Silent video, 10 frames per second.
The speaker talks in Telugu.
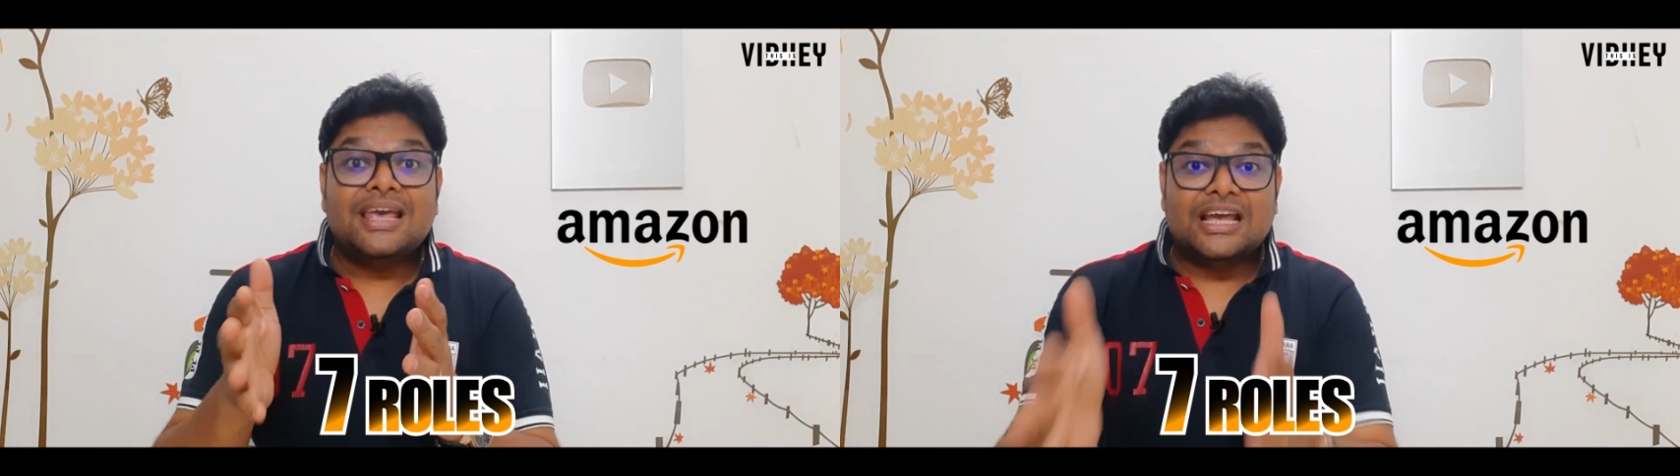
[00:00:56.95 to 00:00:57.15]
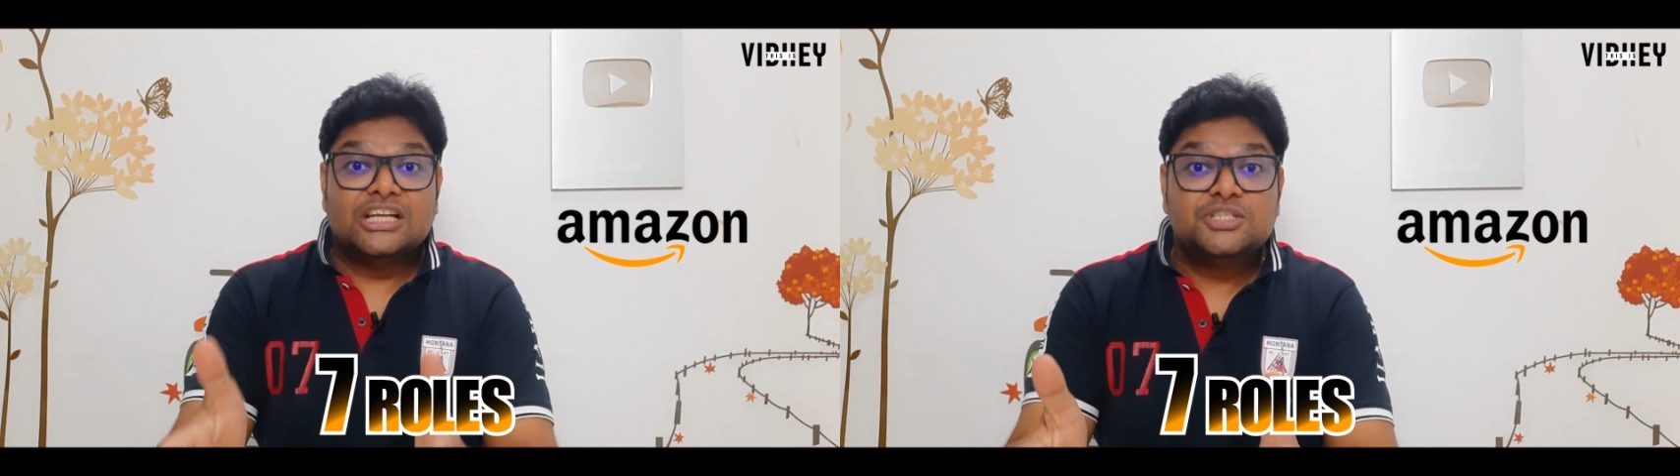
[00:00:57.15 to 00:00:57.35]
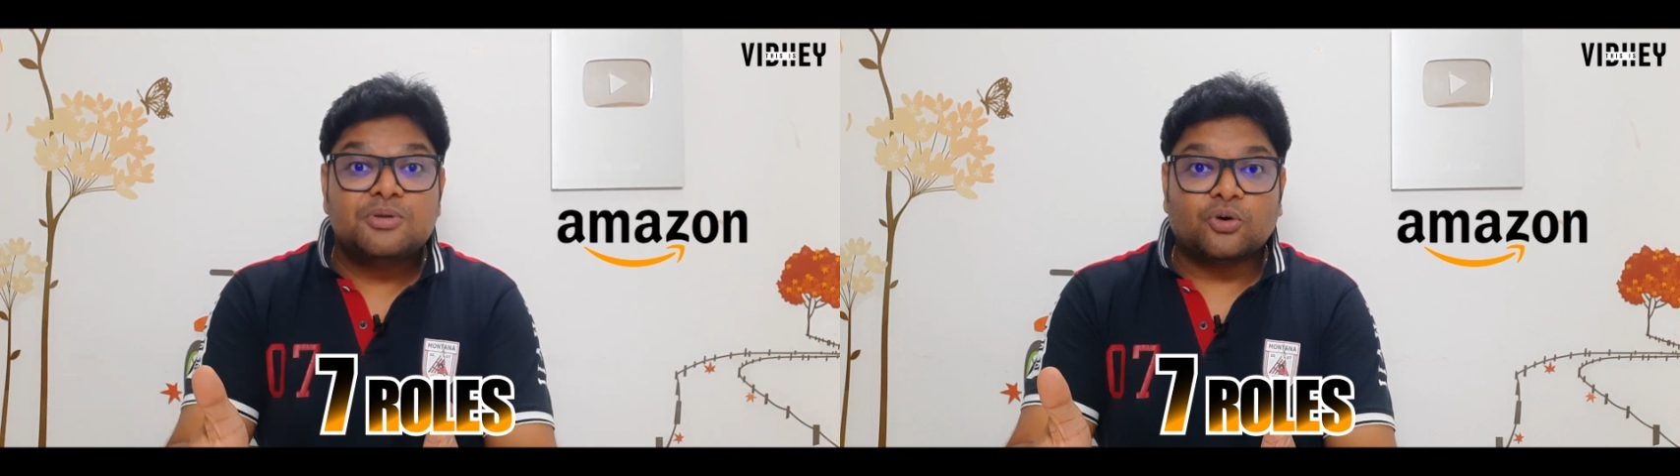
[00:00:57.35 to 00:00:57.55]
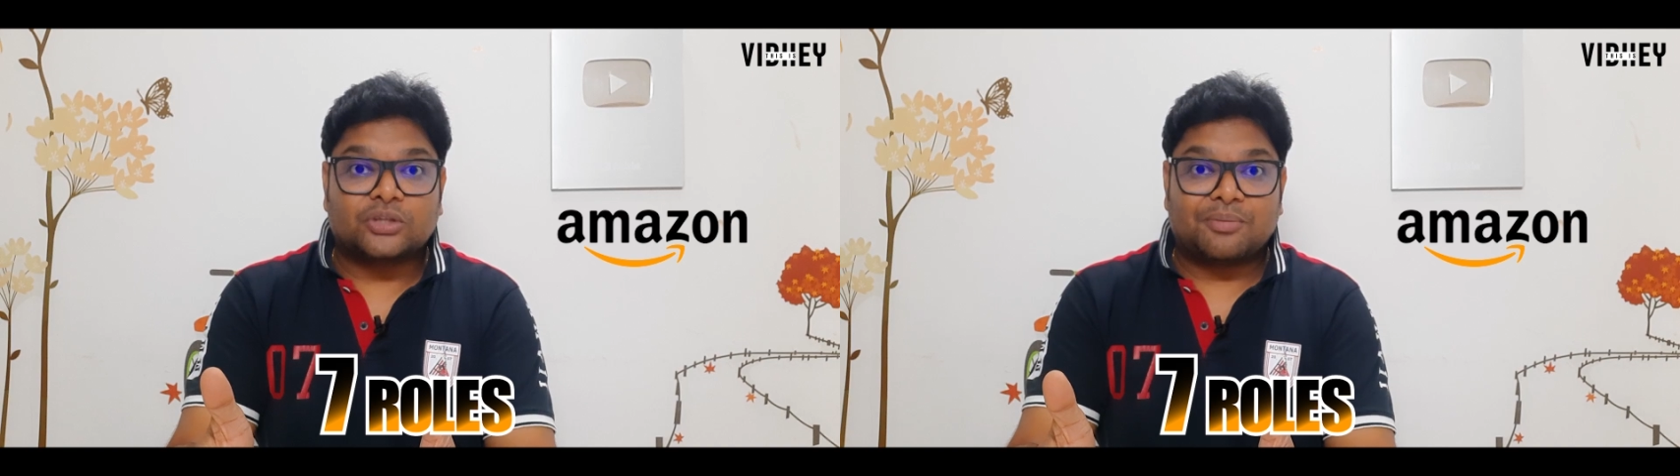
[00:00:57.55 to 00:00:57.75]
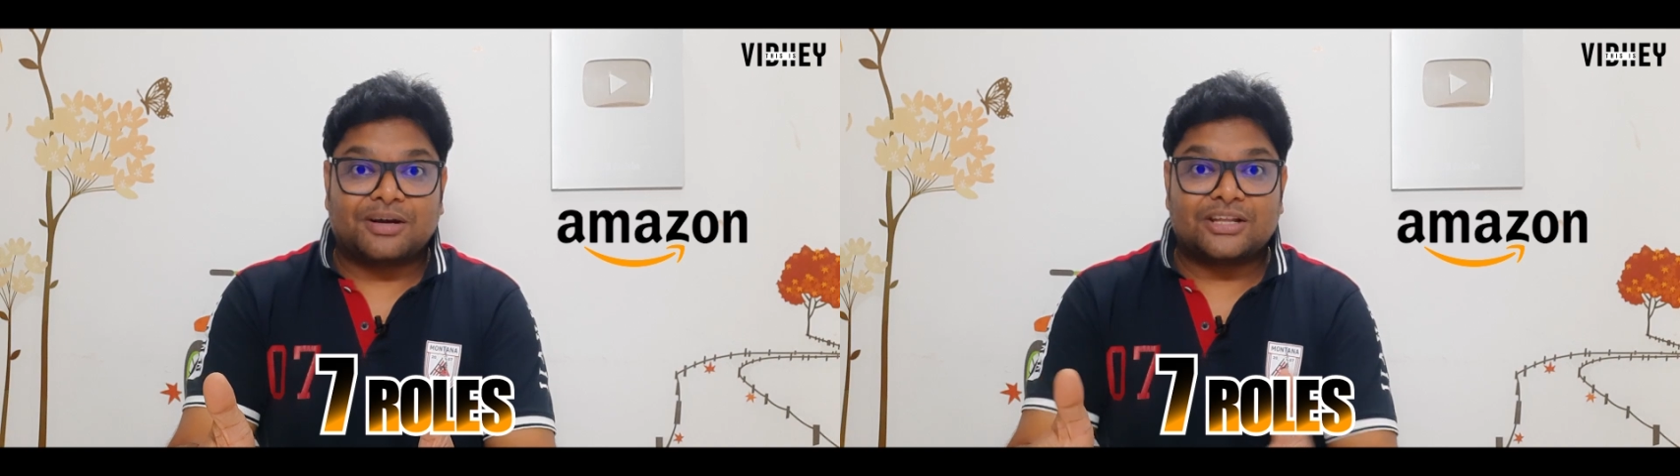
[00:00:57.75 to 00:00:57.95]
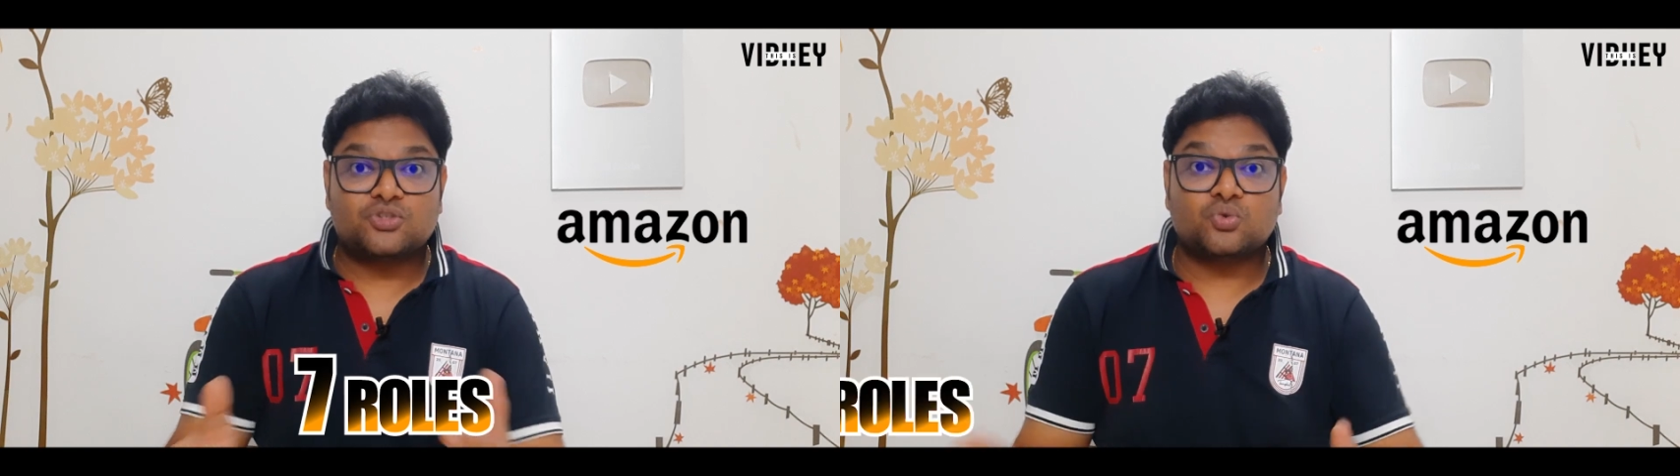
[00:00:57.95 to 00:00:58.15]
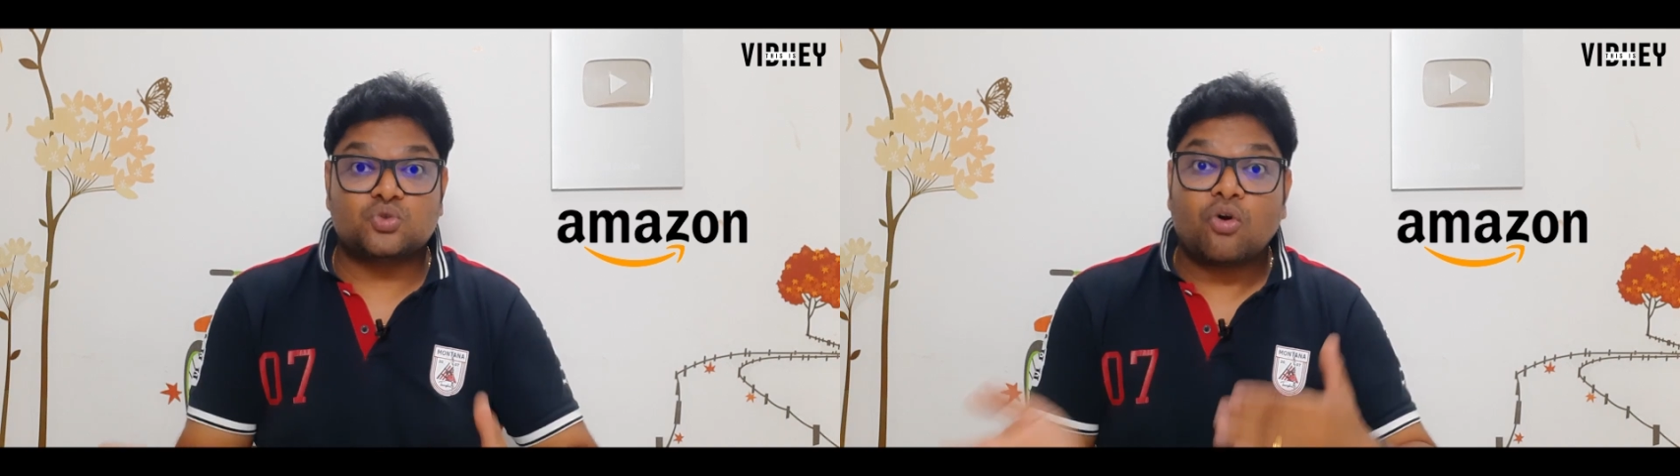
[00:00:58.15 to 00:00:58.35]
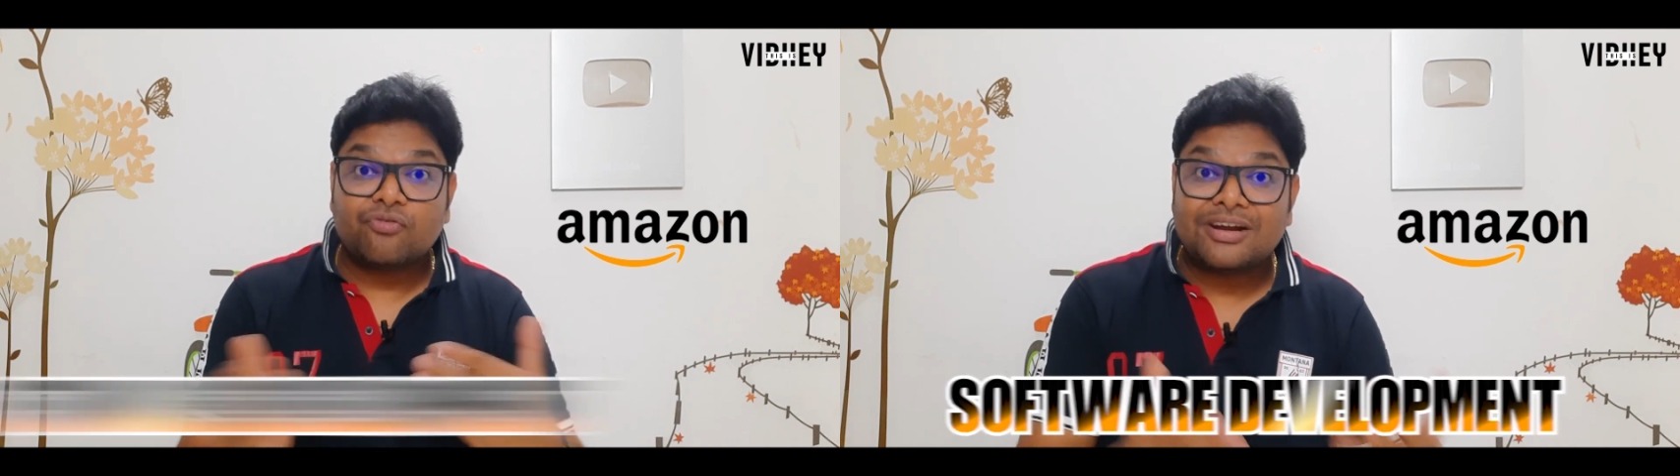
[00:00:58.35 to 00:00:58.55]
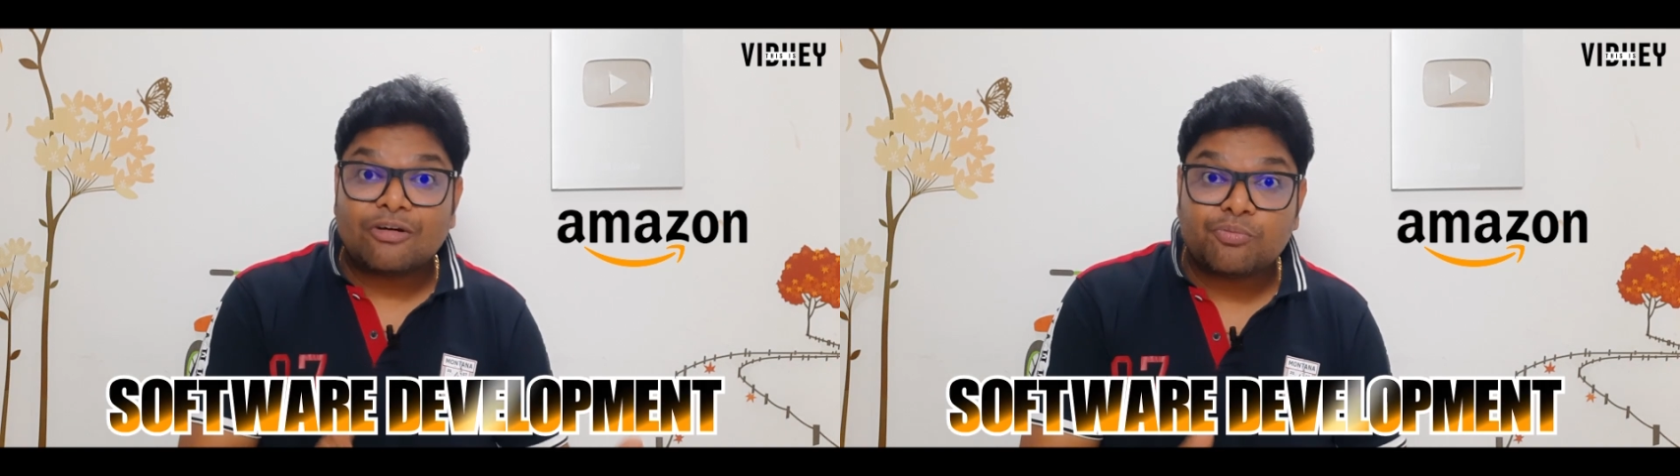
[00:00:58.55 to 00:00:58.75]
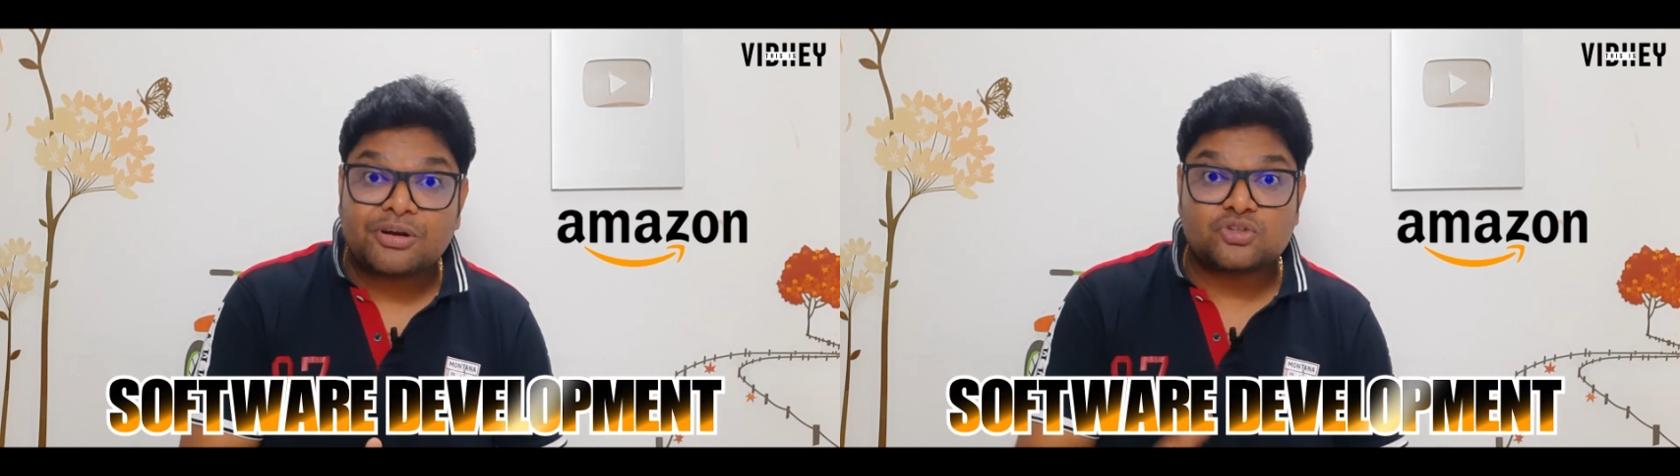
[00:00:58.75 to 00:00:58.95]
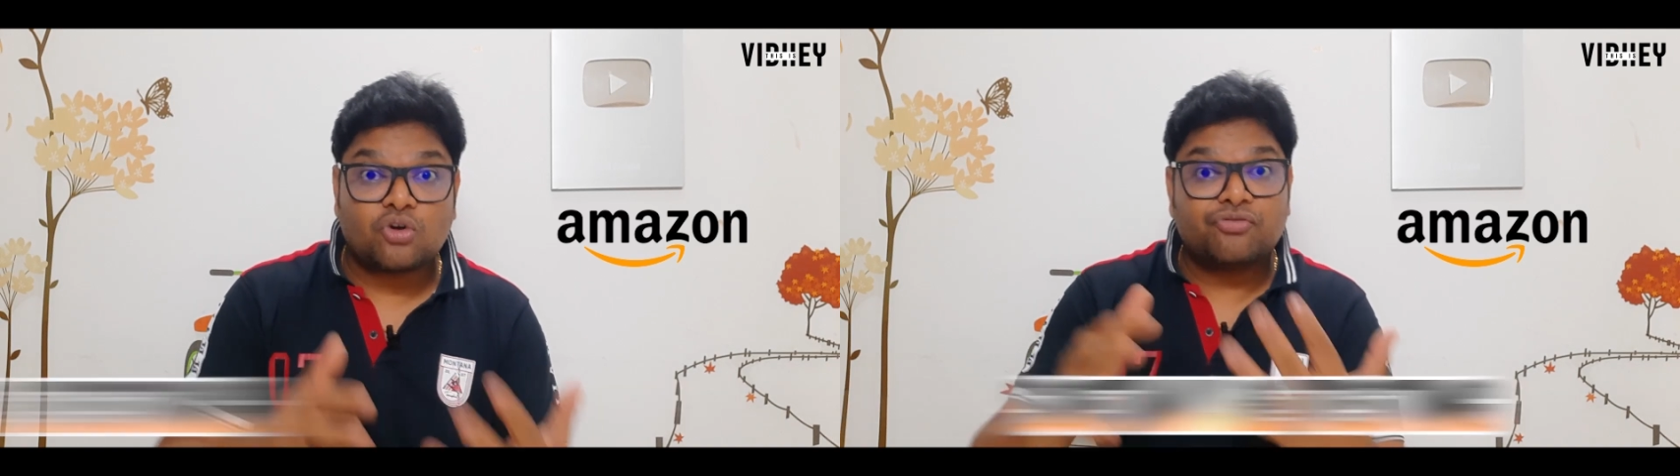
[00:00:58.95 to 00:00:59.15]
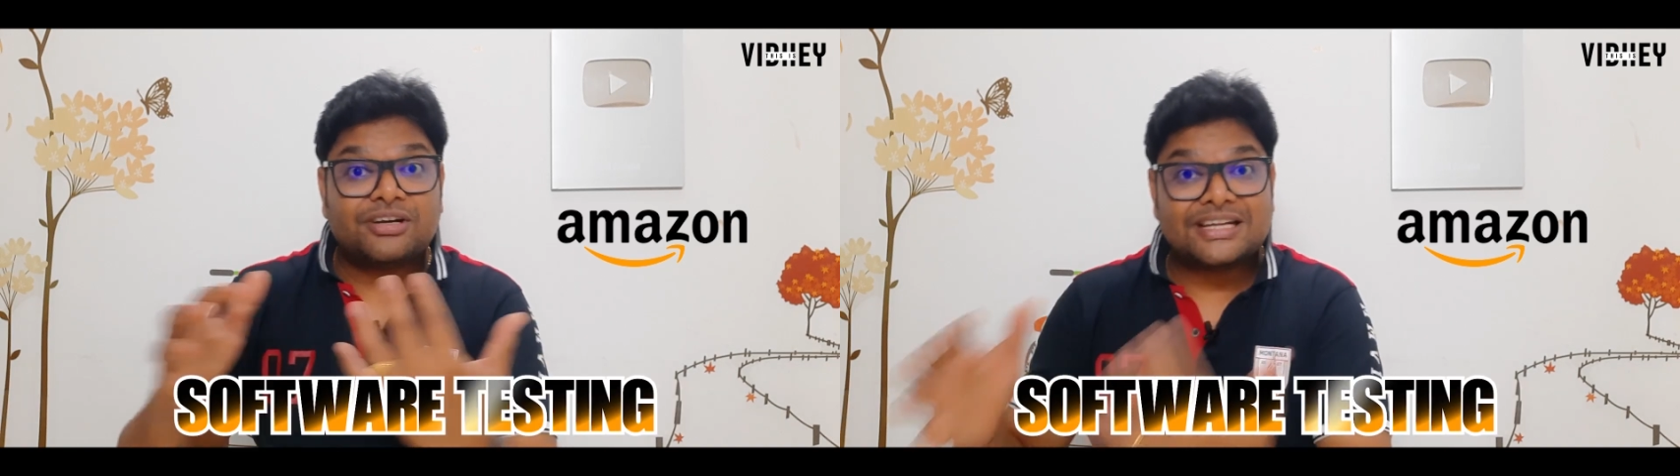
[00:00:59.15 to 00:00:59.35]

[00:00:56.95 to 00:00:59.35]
ఎలిజిబుల్ అనమాట సో సాఫ్ట్వేర్ డెవలప్మెంట్ సాఫ్ట్వేర్